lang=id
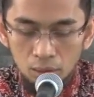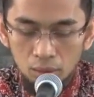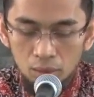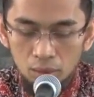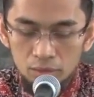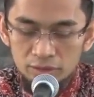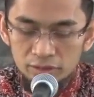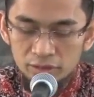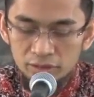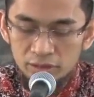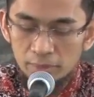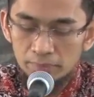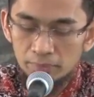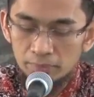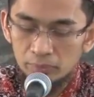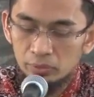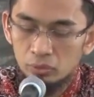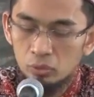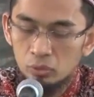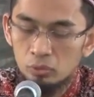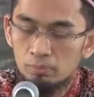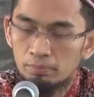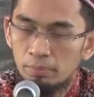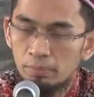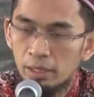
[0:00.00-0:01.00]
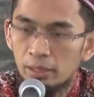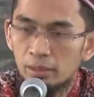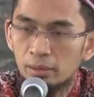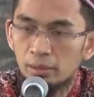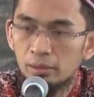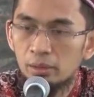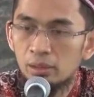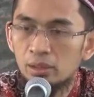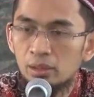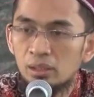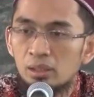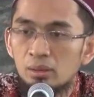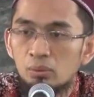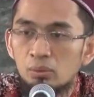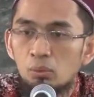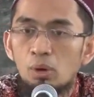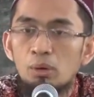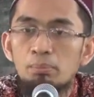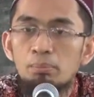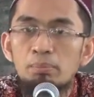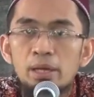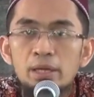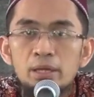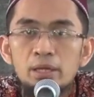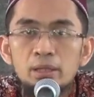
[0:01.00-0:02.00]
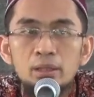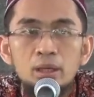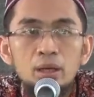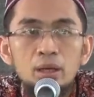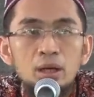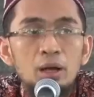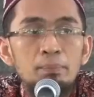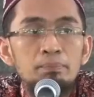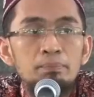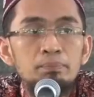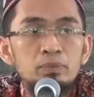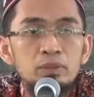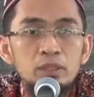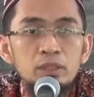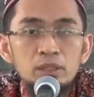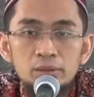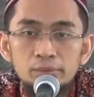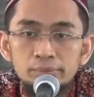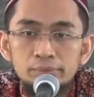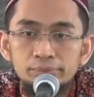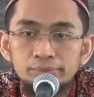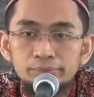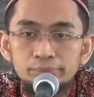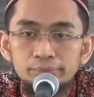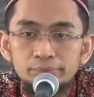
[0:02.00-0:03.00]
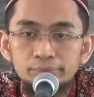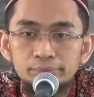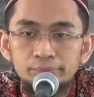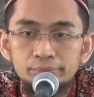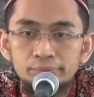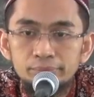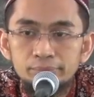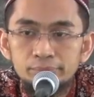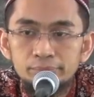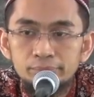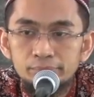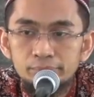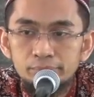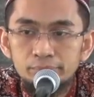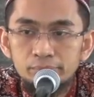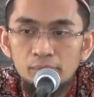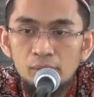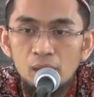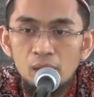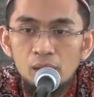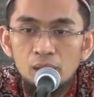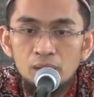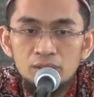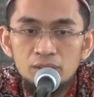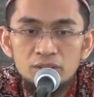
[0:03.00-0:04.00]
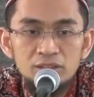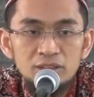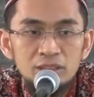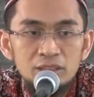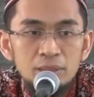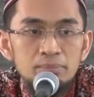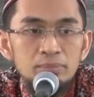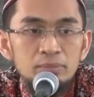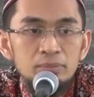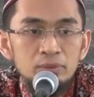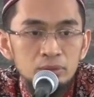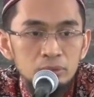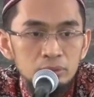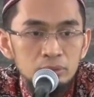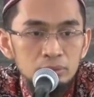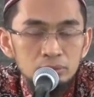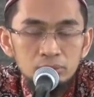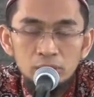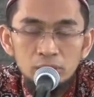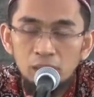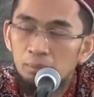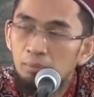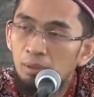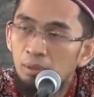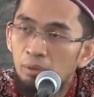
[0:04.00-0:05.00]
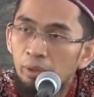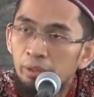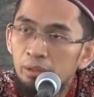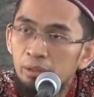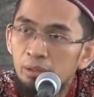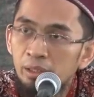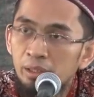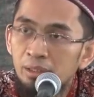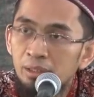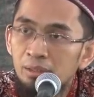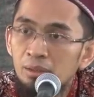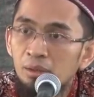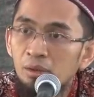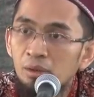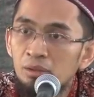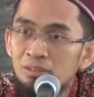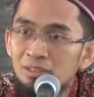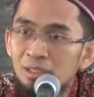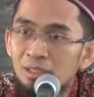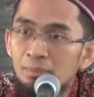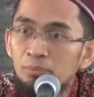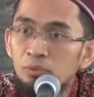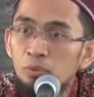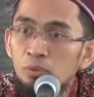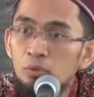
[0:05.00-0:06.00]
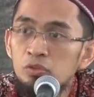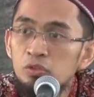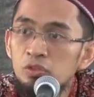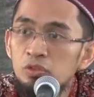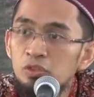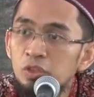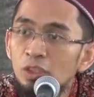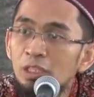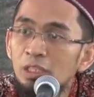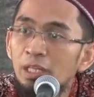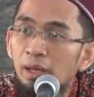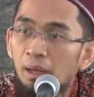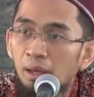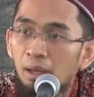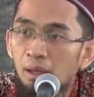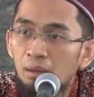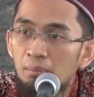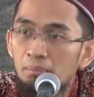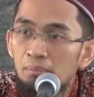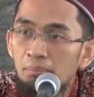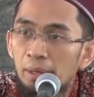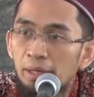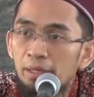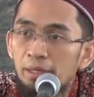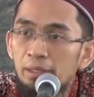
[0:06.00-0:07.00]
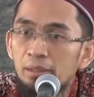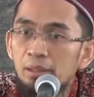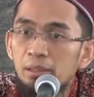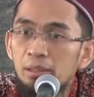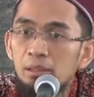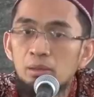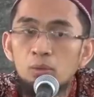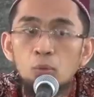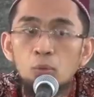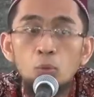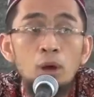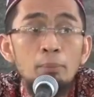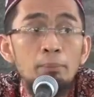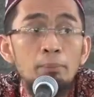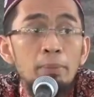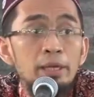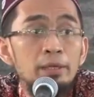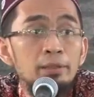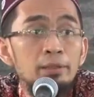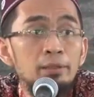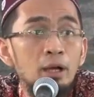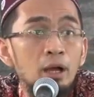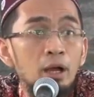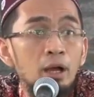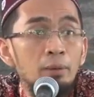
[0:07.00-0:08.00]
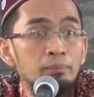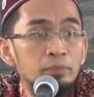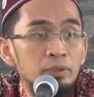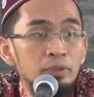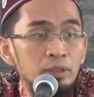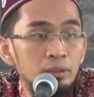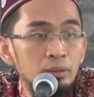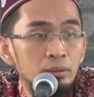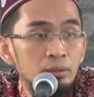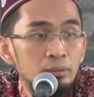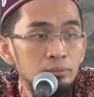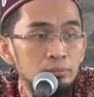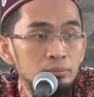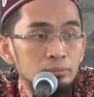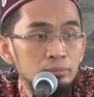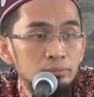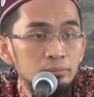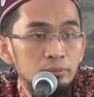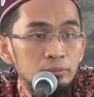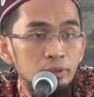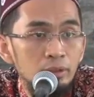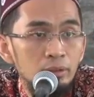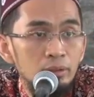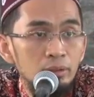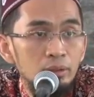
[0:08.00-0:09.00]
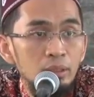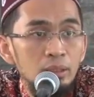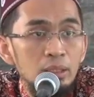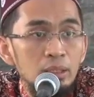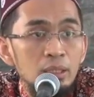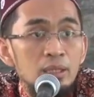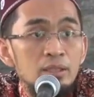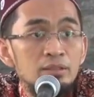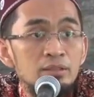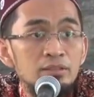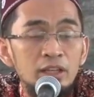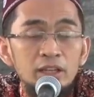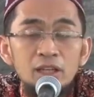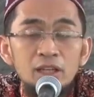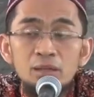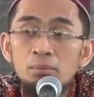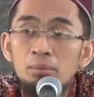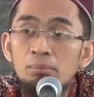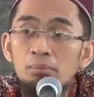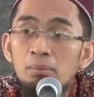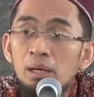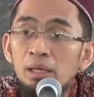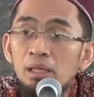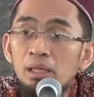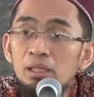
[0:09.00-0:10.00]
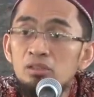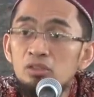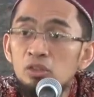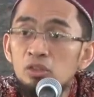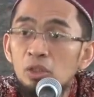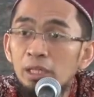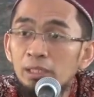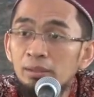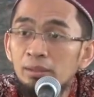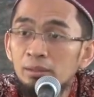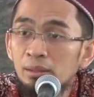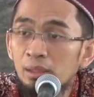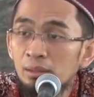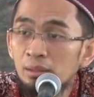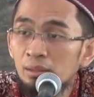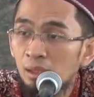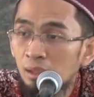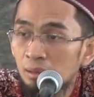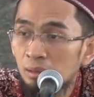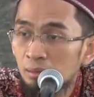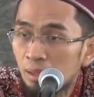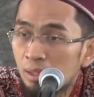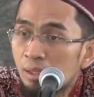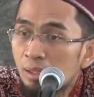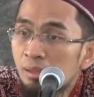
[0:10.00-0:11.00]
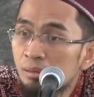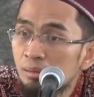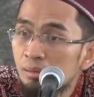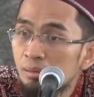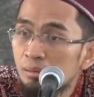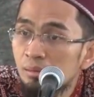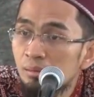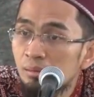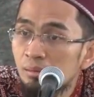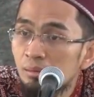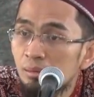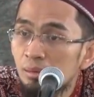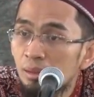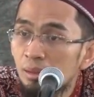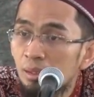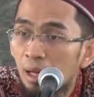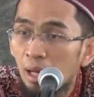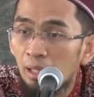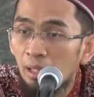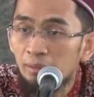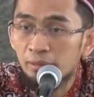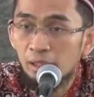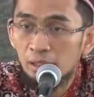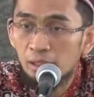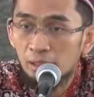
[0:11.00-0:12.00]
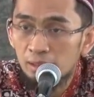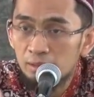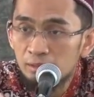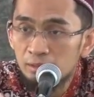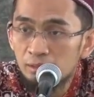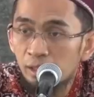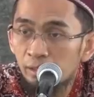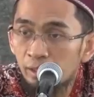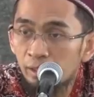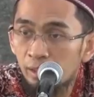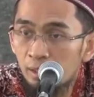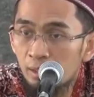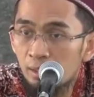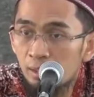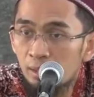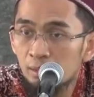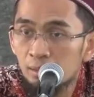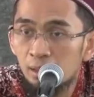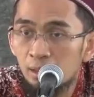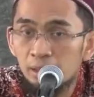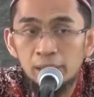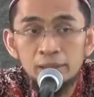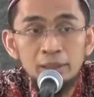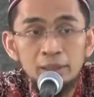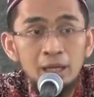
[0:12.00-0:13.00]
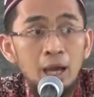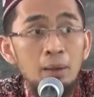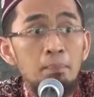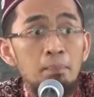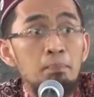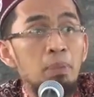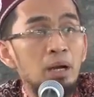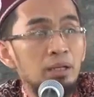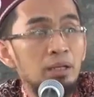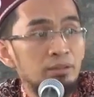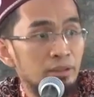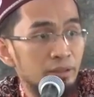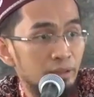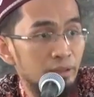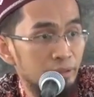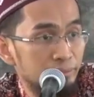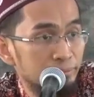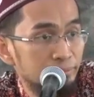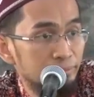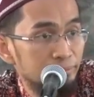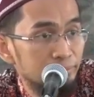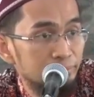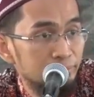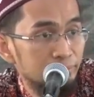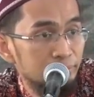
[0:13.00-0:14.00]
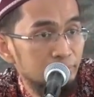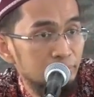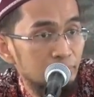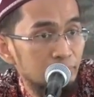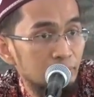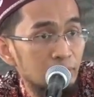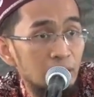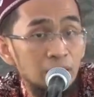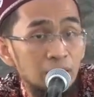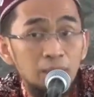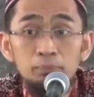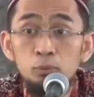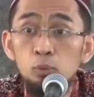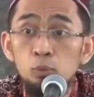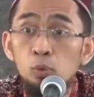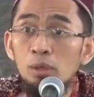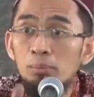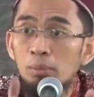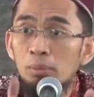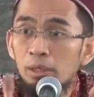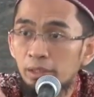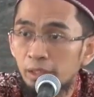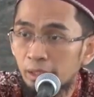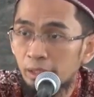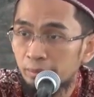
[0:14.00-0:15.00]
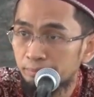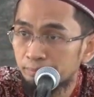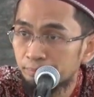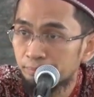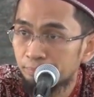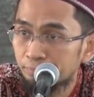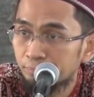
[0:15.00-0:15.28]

qasamtu baini wa baina abdi qasamtu dalam riwayat lain qasamtu salat baini wa baina abdi ya. saya membagi salat kata Allah antara saya dengan hamba saya dalam dua bagian